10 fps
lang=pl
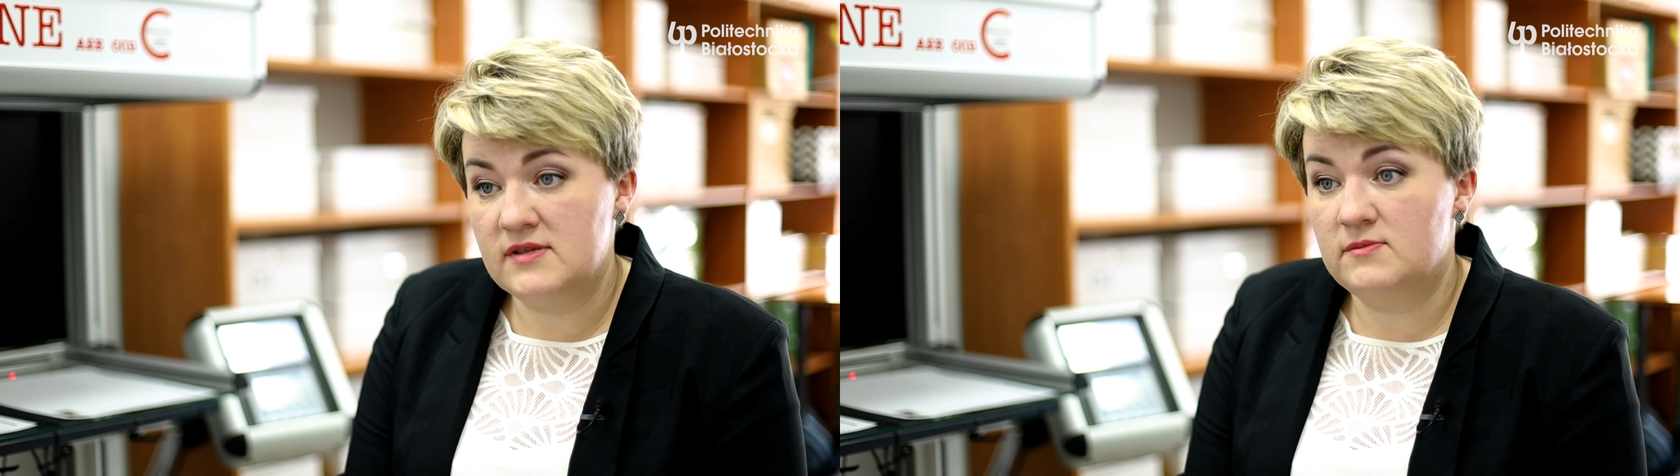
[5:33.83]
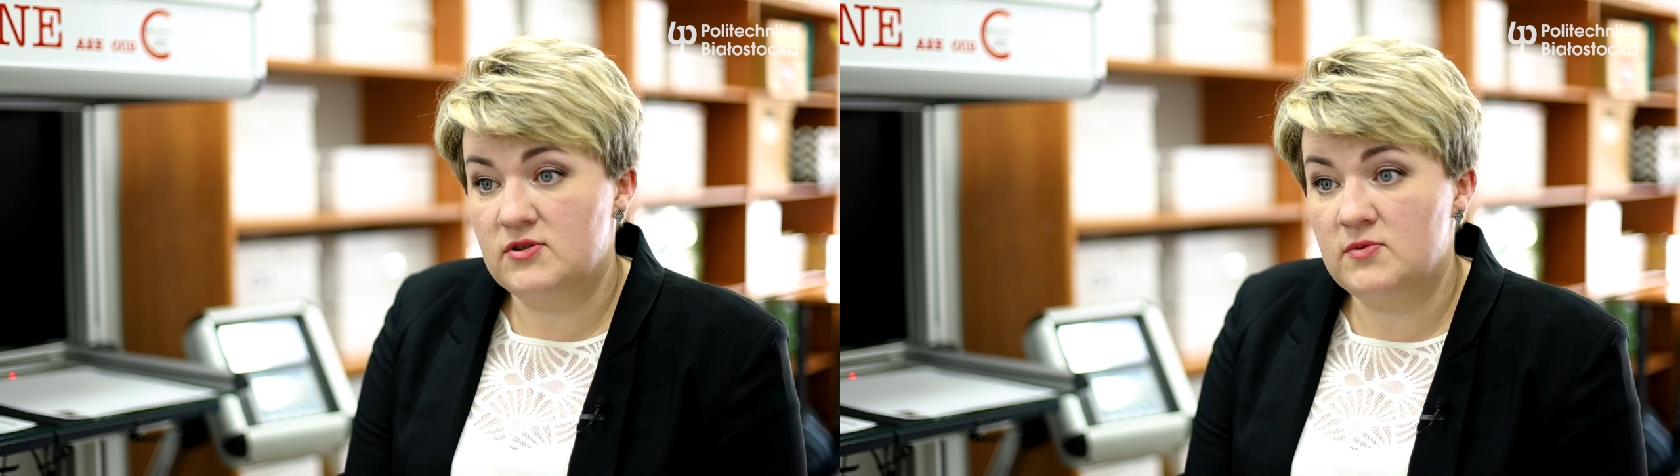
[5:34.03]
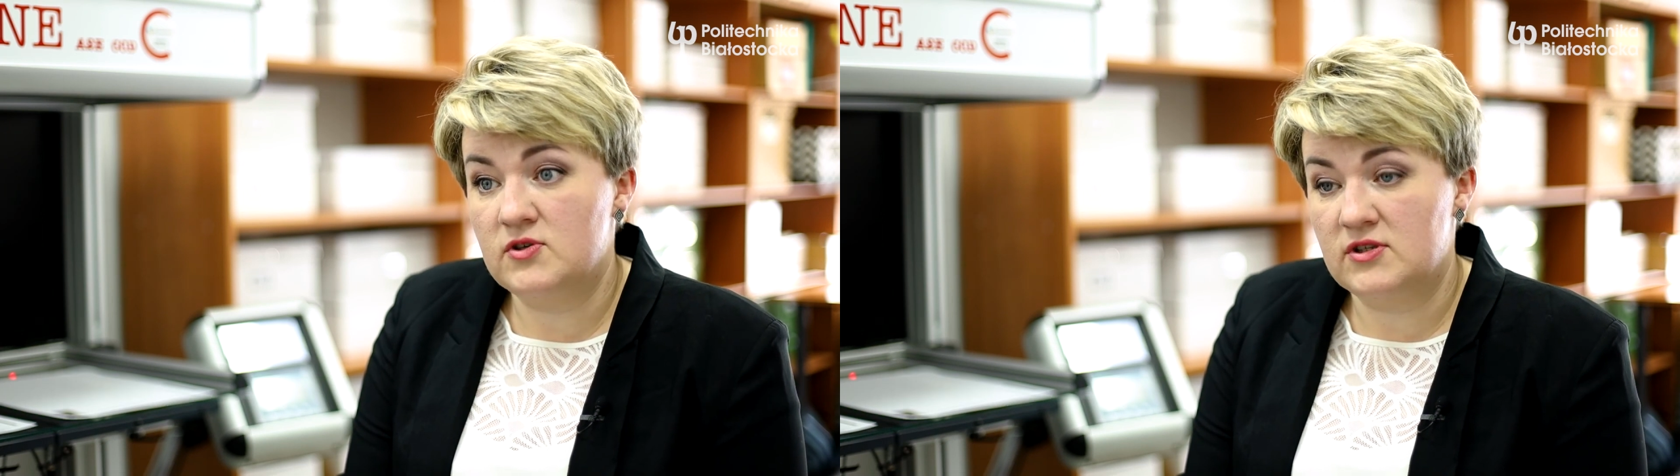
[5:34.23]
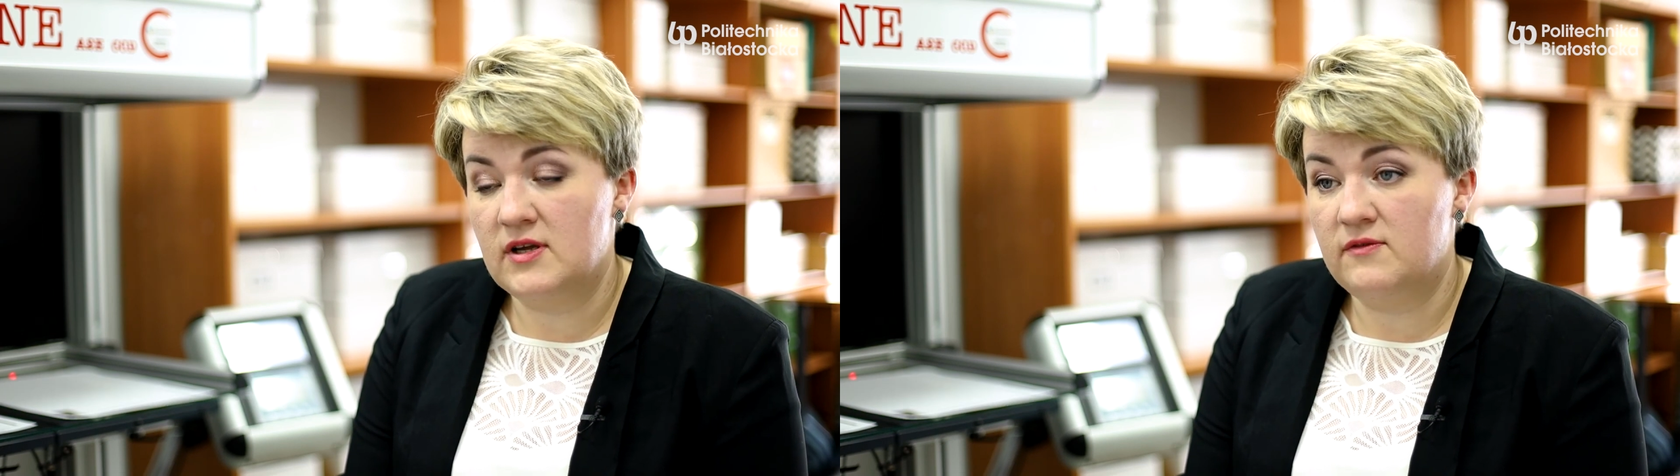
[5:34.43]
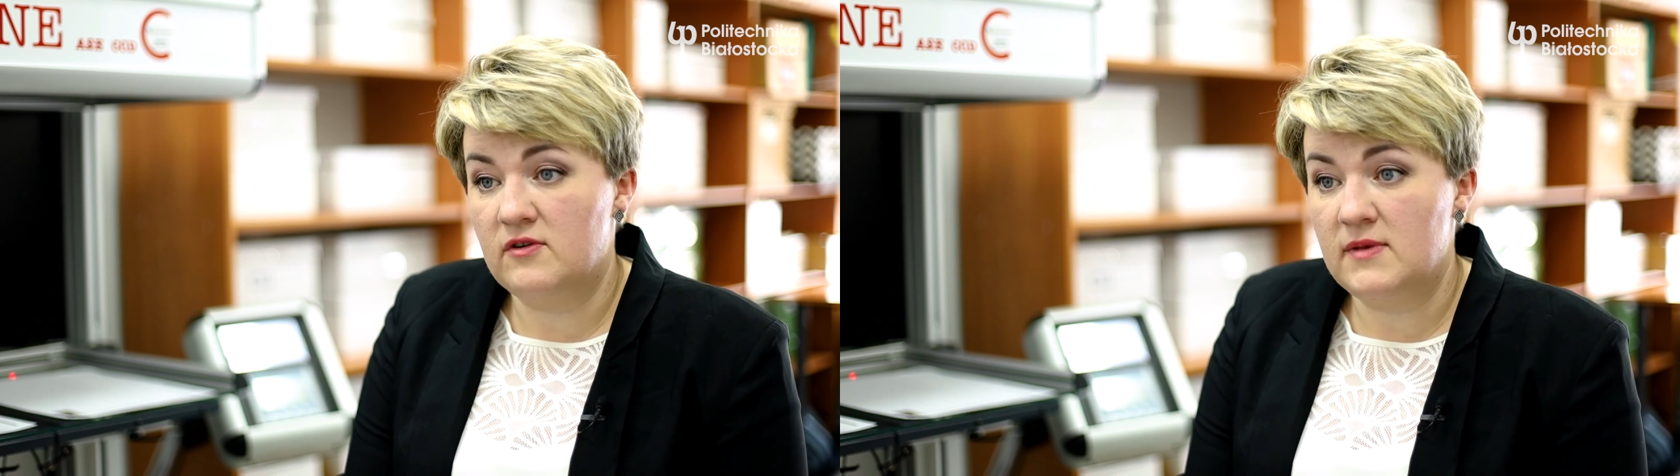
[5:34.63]
jest być może
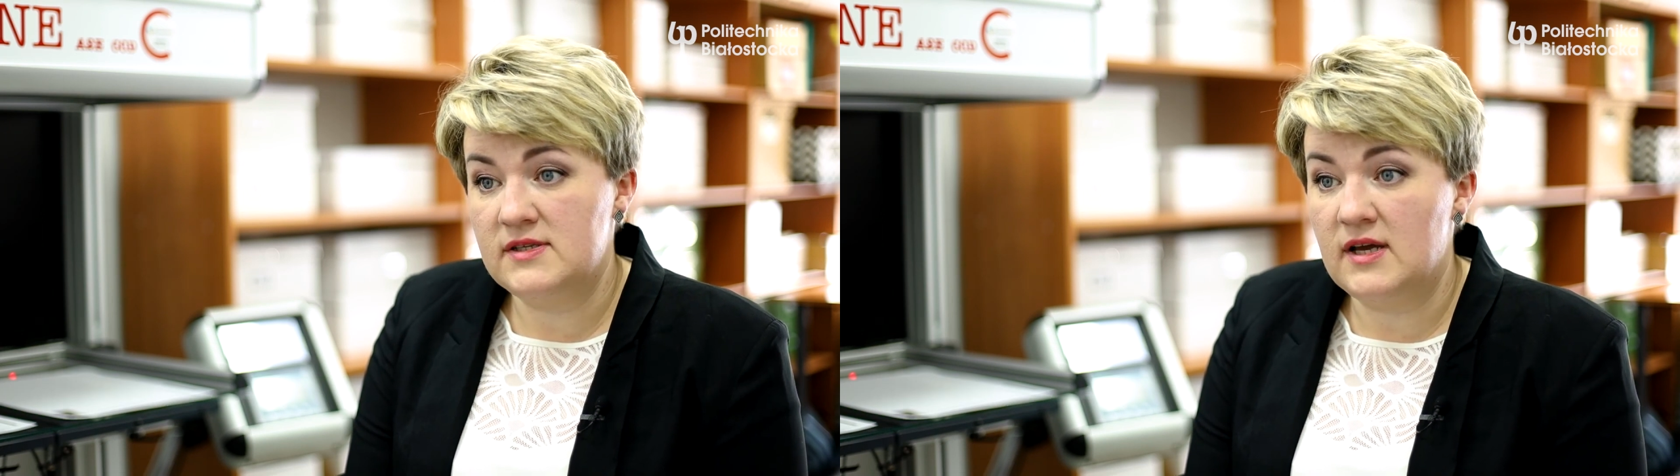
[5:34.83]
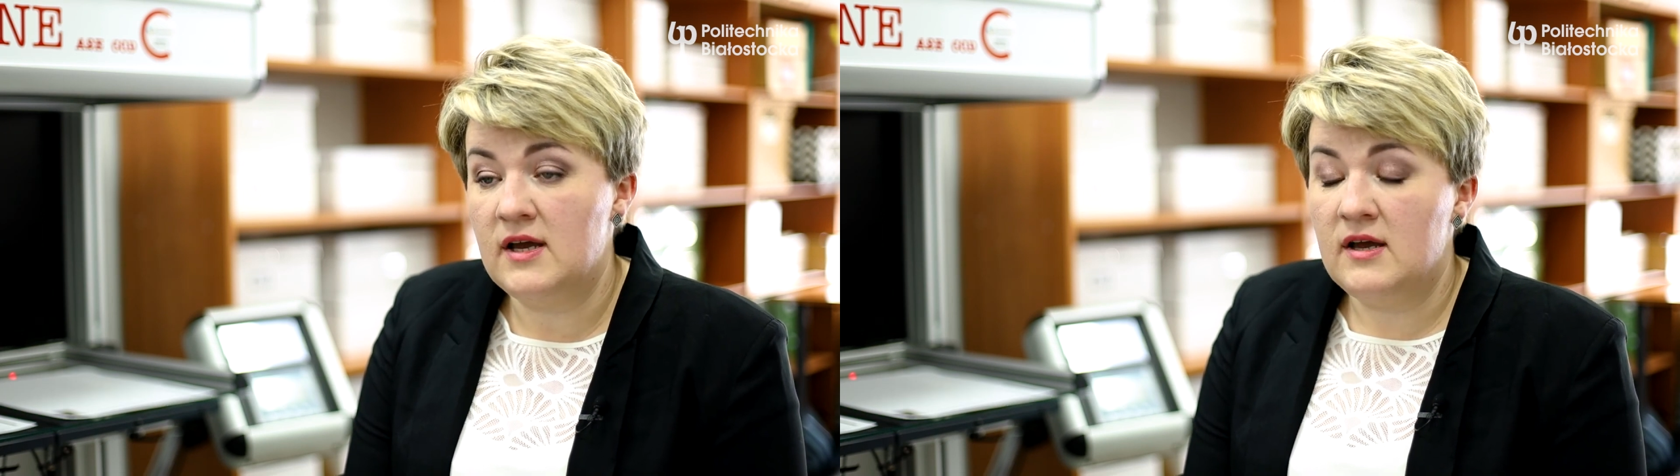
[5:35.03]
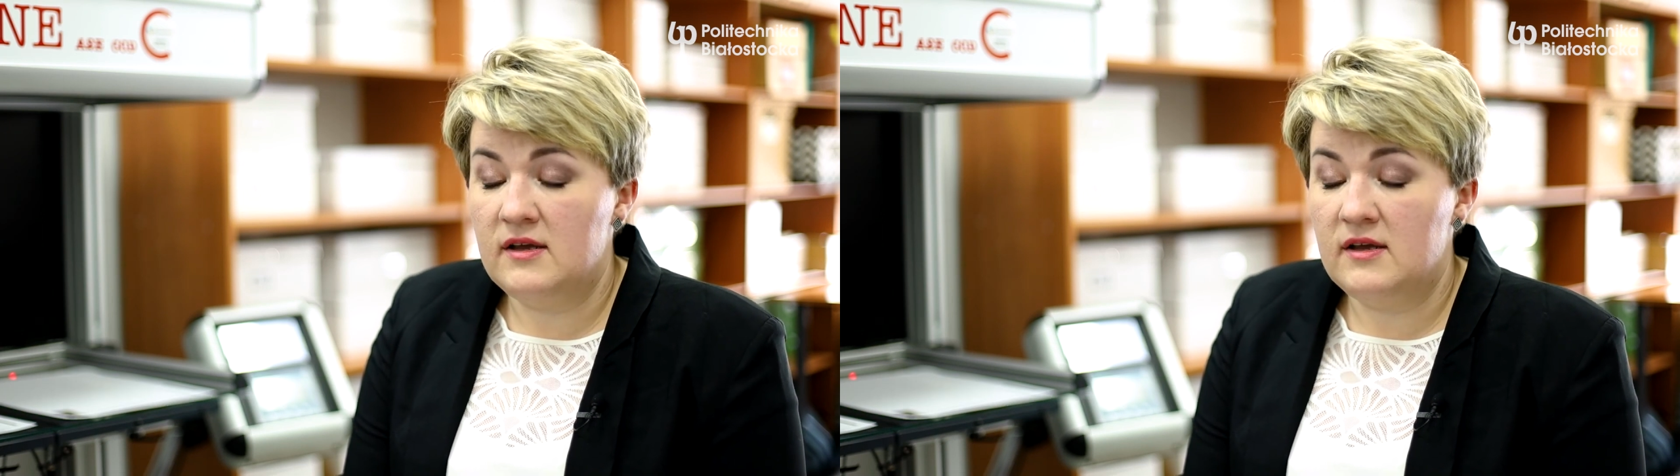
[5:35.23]
ta informacja,